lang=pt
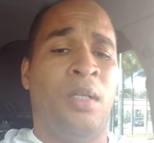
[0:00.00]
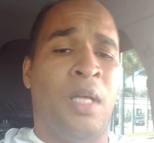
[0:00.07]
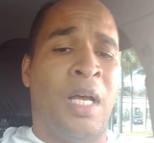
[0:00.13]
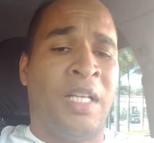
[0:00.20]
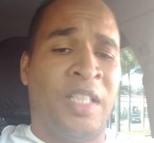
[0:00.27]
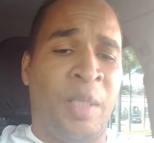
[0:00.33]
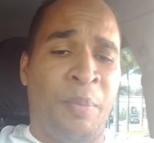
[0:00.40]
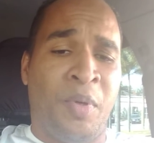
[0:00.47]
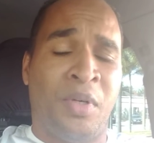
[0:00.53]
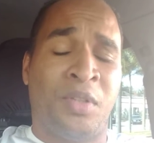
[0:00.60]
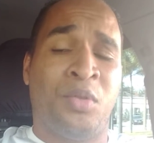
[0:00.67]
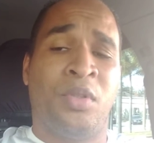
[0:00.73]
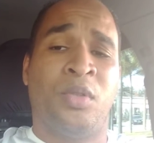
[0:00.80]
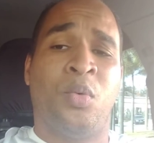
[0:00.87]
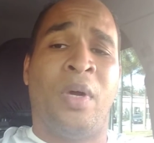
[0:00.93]
A
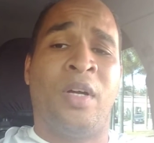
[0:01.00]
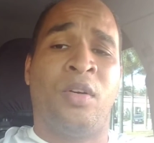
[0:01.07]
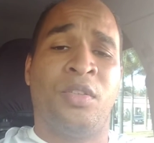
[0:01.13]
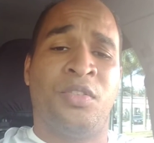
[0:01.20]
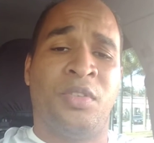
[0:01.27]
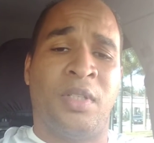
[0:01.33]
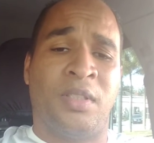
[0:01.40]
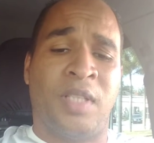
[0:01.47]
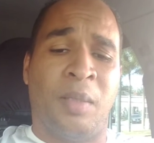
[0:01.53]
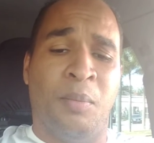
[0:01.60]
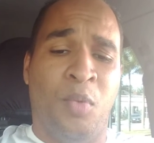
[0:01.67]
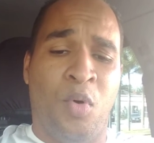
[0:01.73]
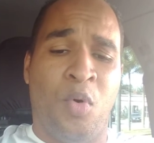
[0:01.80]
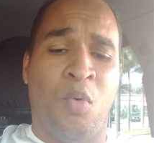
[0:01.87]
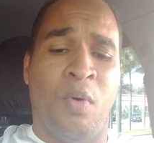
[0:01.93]
temperatura do ar condicionado tá
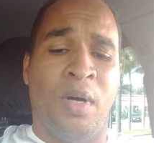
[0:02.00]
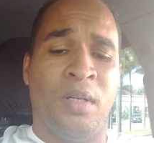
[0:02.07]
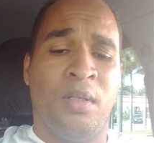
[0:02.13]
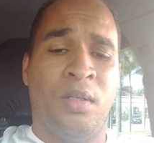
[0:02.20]
boa,